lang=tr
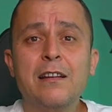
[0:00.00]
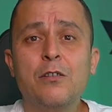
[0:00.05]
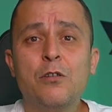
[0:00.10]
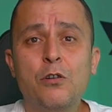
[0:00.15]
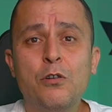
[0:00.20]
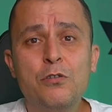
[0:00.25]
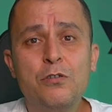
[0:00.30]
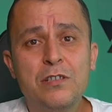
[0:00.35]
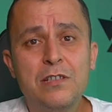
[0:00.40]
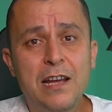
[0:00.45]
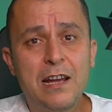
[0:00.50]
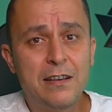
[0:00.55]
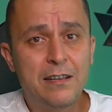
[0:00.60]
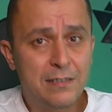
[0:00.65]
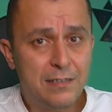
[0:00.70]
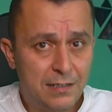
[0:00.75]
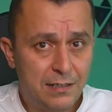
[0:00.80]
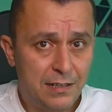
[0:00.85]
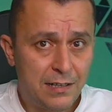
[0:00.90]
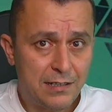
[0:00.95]
O yüzden
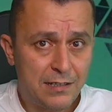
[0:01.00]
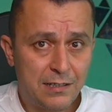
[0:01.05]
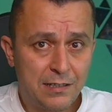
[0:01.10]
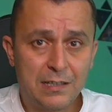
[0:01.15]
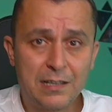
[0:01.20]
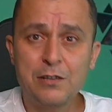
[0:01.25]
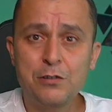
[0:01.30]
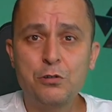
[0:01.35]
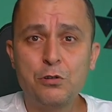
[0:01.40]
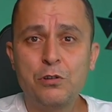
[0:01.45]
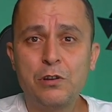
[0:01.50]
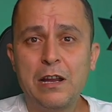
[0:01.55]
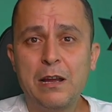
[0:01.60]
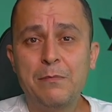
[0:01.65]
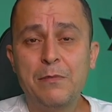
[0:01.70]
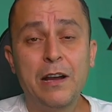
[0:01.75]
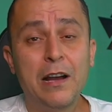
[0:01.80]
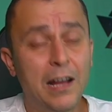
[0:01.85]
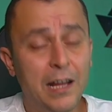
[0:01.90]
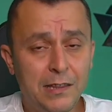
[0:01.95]
sizin açınızdan çok
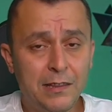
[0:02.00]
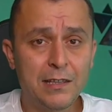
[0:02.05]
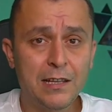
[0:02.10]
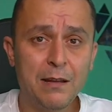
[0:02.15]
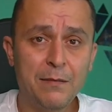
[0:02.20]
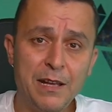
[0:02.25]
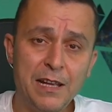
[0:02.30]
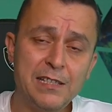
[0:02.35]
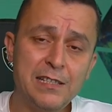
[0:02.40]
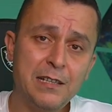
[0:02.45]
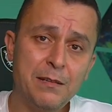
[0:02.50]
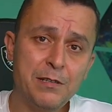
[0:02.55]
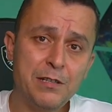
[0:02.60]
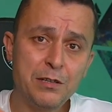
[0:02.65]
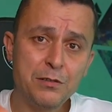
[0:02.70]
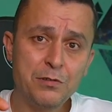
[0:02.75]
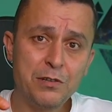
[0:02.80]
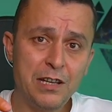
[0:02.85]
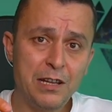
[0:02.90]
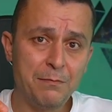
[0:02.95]
önemli. Hatta ben size bir şey
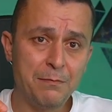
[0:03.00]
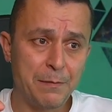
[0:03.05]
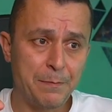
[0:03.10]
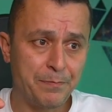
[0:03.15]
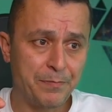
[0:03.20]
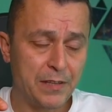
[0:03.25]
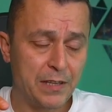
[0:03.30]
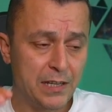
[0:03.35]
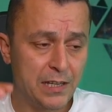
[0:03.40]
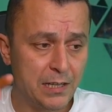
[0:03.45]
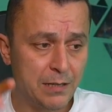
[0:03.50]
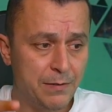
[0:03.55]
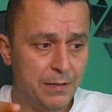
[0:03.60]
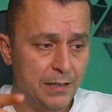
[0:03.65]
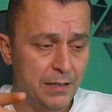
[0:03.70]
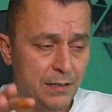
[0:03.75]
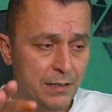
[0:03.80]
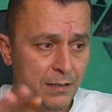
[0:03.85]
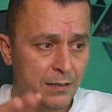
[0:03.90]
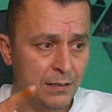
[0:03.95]
söyleyeyim mi?
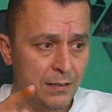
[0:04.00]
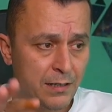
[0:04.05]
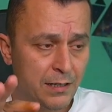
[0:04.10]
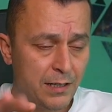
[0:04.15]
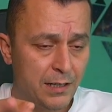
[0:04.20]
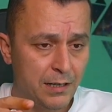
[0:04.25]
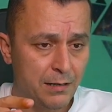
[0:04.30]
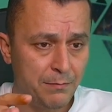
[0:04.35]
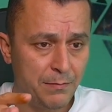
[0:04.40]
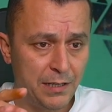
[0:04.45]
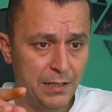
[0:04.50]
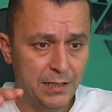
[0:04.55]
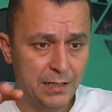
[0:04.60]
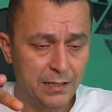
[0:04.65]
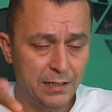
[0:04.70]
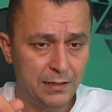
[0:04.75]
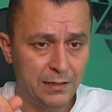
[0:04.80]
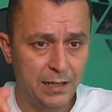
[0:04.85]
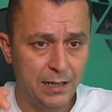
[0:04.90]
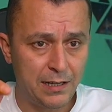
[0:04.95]

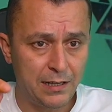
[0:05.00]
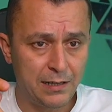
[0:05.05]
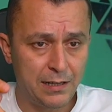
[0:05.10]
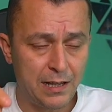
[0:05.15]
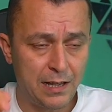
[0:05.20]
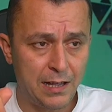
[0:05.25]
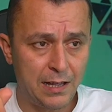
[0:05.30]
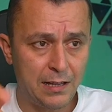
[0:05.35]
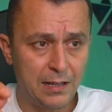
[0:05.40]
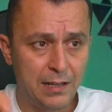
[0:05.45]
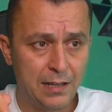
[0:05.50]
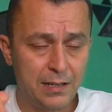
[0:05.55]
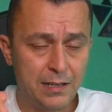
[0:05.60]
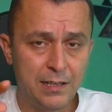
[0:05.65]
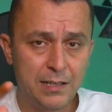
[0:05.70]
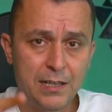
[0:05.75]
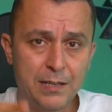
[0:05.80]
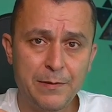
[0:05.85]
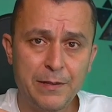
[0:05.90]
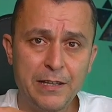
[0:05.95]
2022 değil de
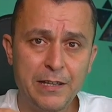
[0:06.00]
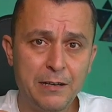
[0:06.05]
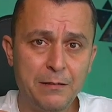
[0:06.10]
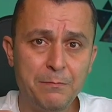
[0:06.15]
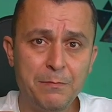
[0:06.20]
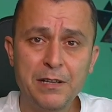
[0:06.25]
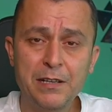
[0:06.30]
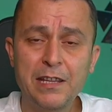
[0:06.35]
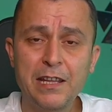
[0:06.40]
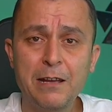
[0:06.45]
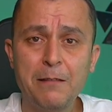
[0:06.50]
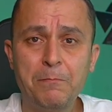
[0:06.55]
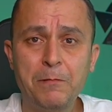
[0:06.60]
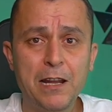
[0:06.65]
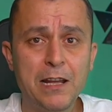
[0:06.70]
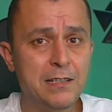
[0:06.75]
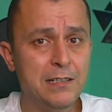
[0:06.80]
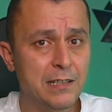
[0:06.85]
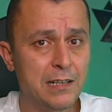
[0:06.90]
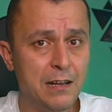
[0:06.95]
2021'de
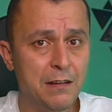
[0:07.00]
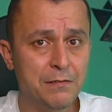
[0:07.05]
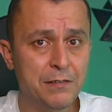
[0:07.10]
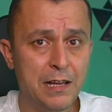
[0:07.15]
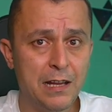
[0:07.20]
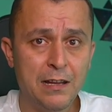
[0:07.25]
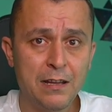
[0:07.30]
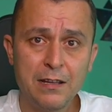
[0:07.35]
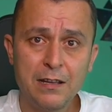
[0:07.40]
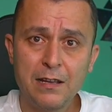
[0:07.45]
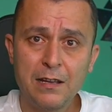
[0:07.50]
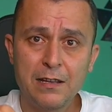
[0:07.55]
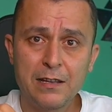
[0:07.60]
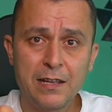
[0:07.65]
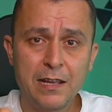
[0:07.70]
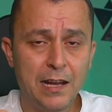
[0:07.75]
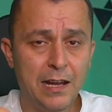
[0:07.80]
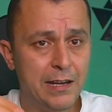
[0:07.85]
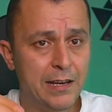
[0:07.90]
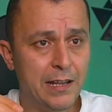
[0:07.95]
yapılan sınavda
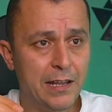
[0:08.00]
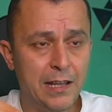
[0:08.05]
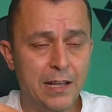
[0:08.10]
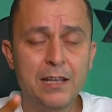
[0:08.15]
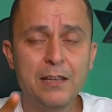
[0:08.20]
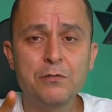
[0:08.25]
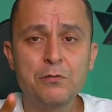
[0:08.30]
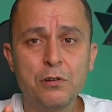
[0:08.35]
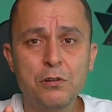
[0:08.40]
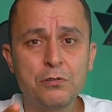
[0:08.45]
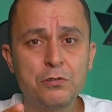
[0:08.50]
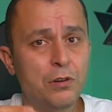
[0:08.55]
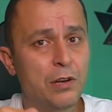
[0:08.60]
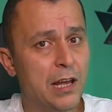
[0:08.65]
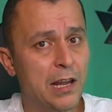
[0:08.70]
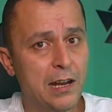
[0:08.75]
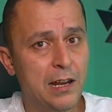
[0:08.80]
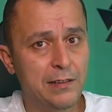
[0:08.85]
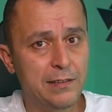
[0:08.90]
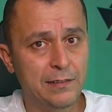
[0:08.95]
yani en zor soru
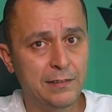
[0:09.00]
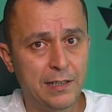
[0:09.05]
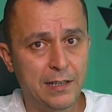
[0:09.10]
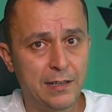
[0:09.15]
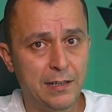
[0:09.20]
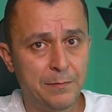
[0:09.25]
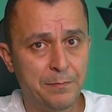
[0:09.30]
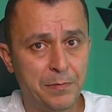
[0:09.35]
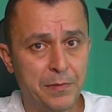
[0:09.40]
analitikteydi.